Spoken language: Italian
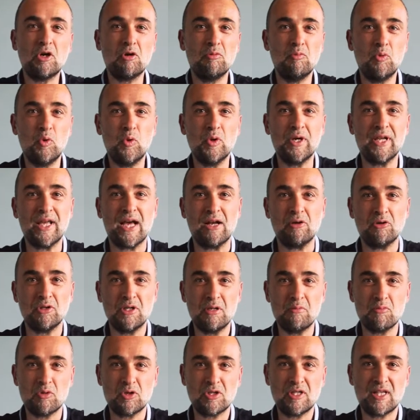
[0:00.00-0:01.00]
comuni hanno
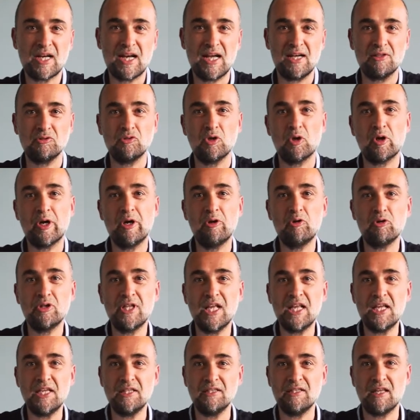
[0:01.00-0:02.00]
dimostrato che uno
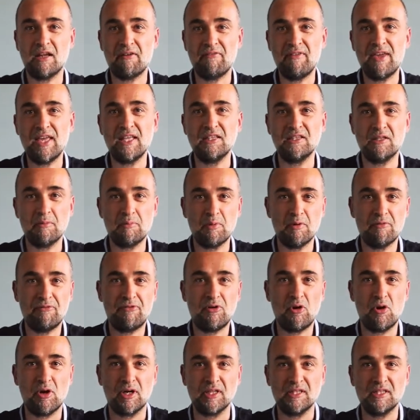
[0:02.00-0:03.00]
degli interventi più
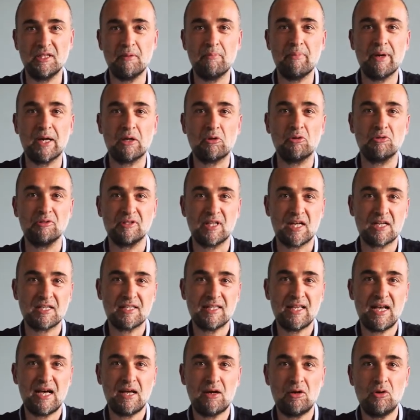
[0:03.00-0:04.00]
forti per
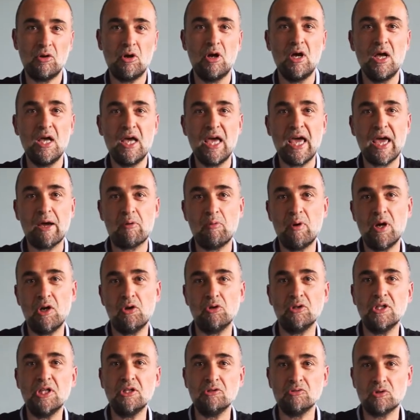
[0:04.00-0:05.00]
contrastarlo è
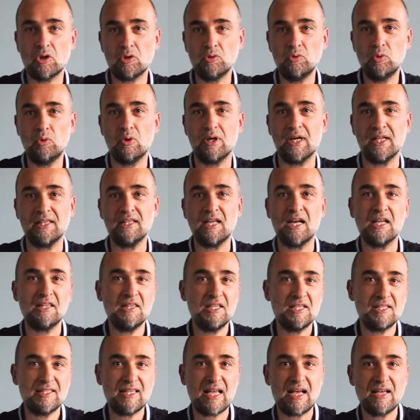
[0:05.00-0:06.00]
quello di introdurre delle
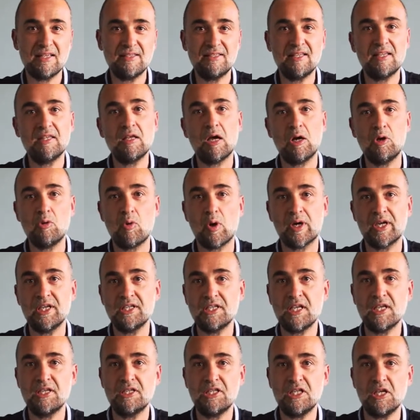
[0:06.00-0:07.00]
distanze dai luoghi
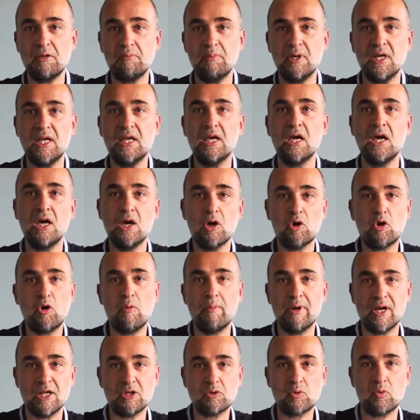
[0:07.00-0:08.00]
sensibili,
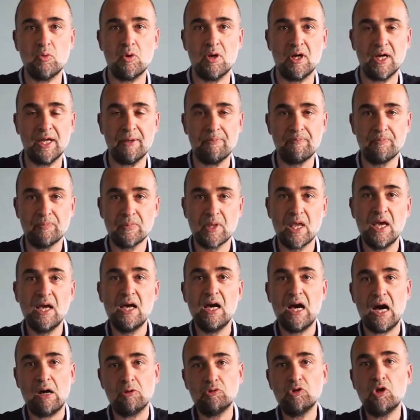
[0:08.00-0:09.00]
come le scuole.
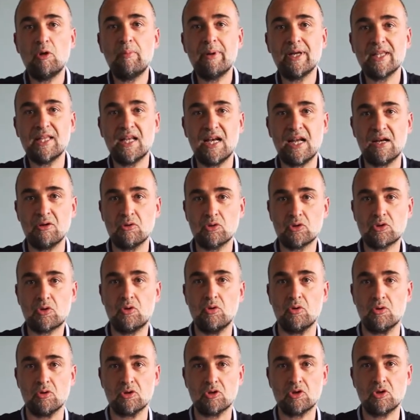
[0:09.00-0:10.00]
A ottobre dell'anno
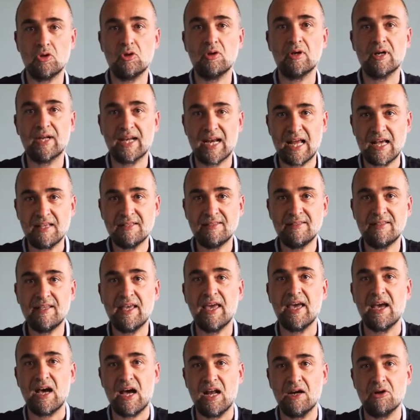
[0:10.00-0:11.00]
scorso,
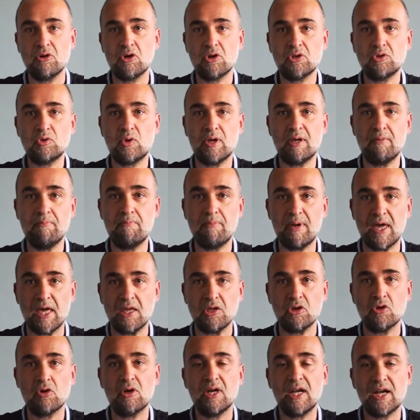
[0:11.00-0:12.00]
grazie al nostro
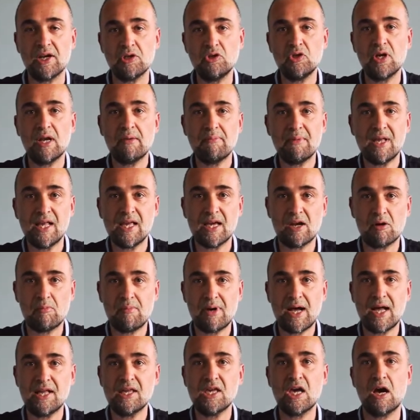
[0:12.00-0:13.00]
impegno, la Regione
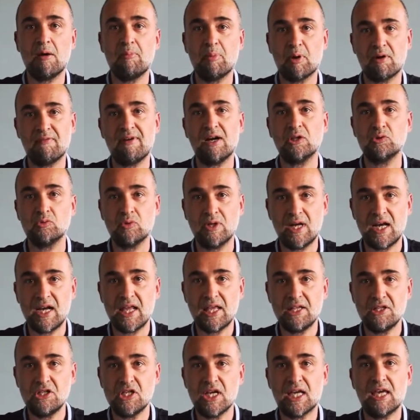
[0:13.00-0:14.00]
Emilia-Romagna ha approvato una
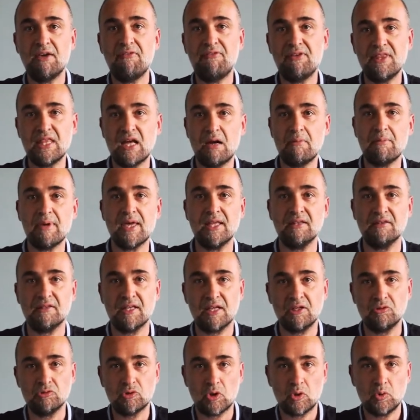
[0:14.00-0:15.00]
legge che
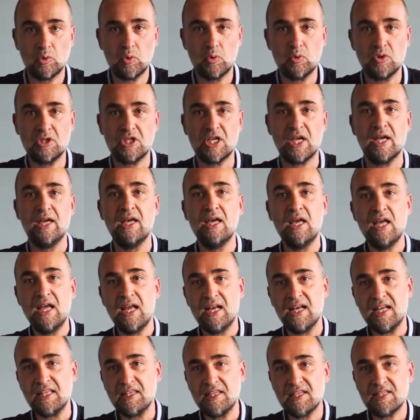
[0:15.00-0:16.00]
finalmente introduce
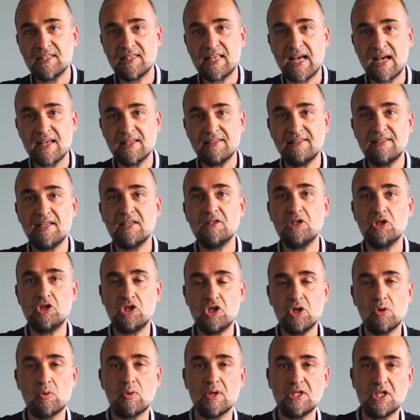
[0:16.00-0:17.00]
le distanze di
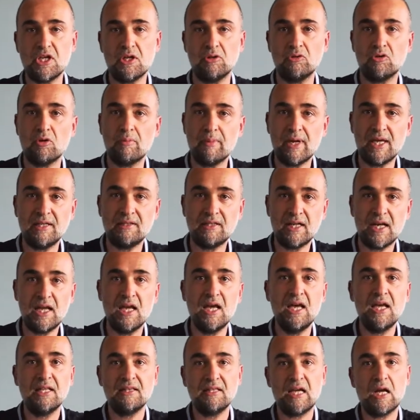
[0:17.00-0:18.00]
500 metri
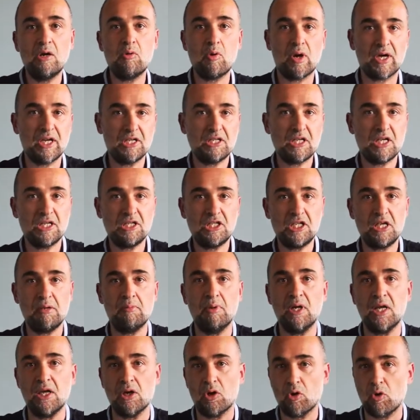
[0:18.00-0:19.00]
dai luoghi
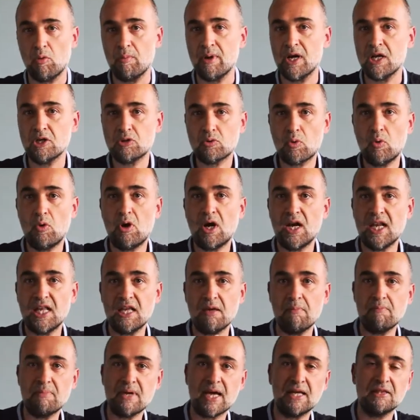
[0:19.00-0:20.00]
sensibili, come le scuole,
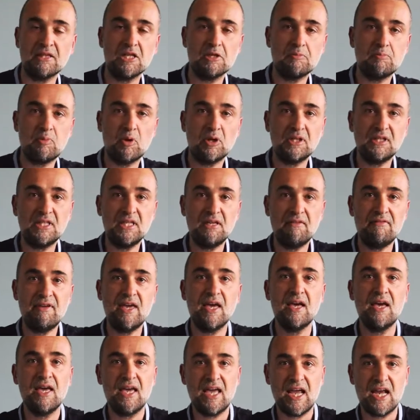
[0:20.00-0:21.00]
gli impianti
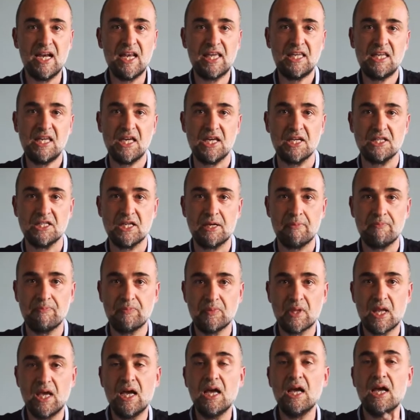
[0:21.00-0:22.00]
sportivi e le chiese.
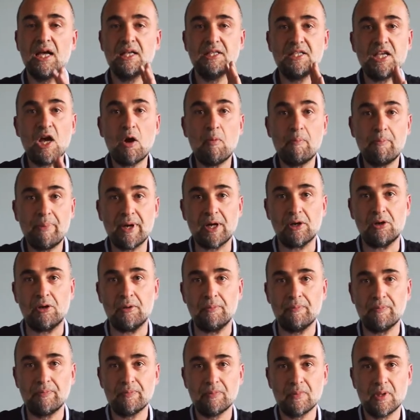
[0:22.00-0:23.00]
C'è un
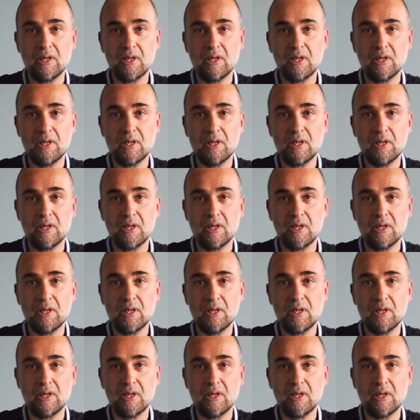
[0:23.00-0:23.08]
però